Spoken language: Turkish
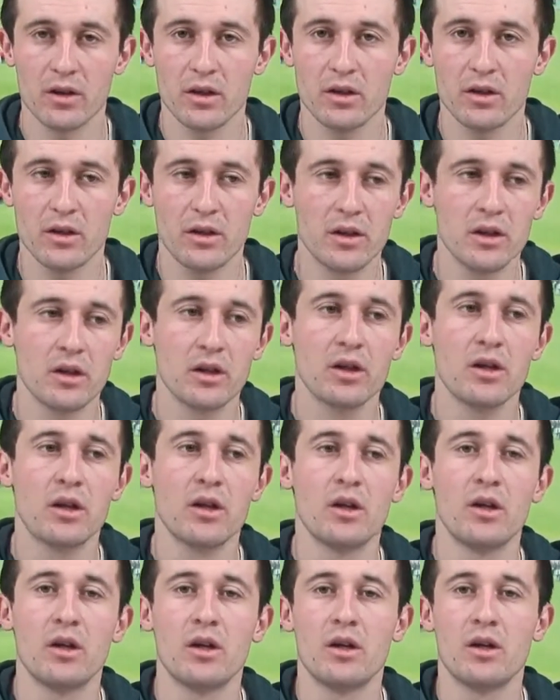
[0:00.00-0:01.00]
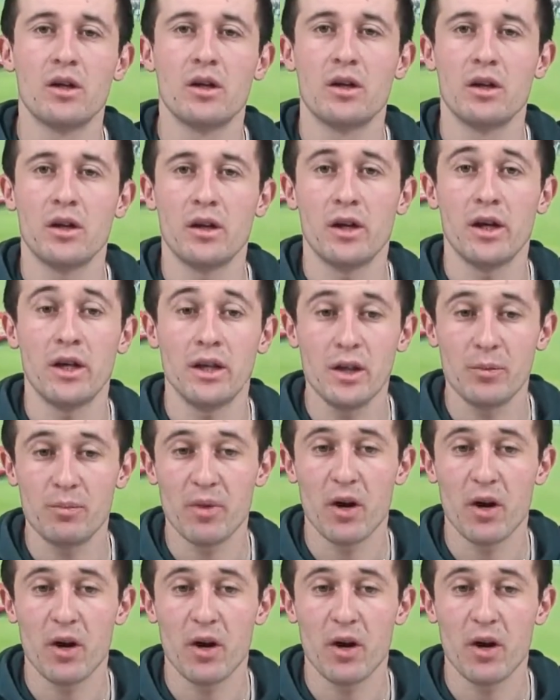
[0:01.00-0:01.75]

en iyi e, en iyi